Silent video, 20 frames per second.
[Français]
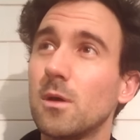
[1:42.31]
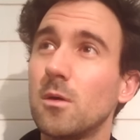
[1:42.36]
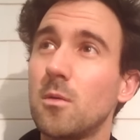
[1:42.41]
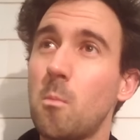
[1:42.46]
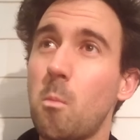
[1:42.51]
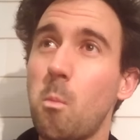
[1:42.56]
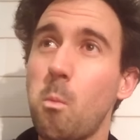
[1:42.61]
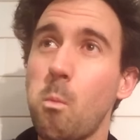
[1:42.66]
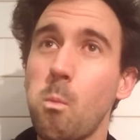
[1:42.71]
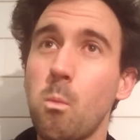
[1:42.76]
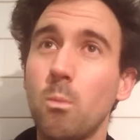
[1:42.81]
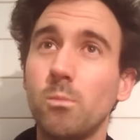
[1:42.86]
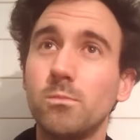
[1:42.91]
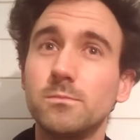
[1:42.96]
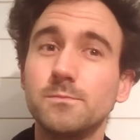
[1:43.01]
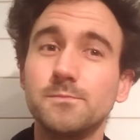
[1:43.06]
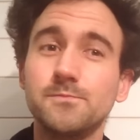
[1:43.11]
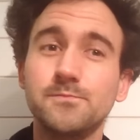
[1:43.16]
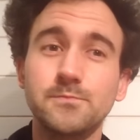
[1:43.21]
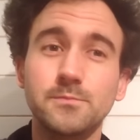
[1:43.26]

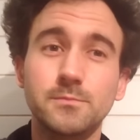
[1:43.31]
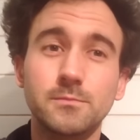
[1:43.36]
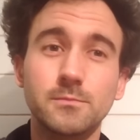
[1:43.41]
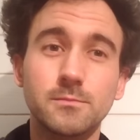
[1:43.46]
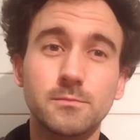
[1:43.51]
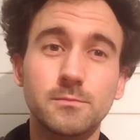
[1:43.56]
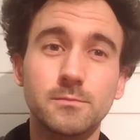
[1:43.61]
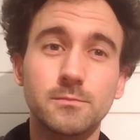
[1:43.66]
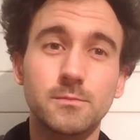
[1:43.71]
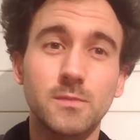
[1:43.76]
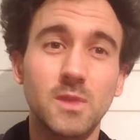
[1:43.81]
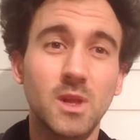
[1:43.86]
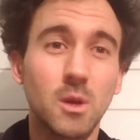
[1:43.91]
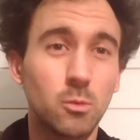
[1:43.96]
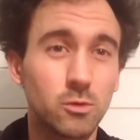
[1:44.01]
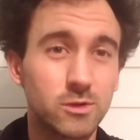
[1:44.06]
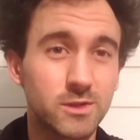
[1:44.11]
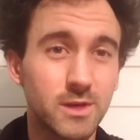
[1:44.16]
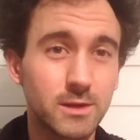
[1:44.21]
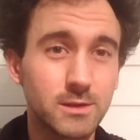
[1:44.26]
mm,
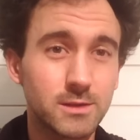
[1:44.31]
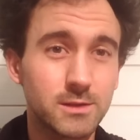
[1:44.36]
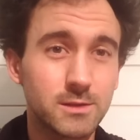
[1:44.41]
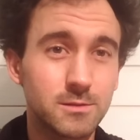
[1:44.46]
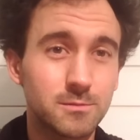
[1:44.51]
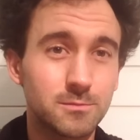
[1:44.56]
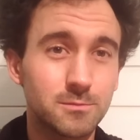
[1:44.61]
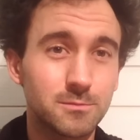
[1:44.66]
mon sexe,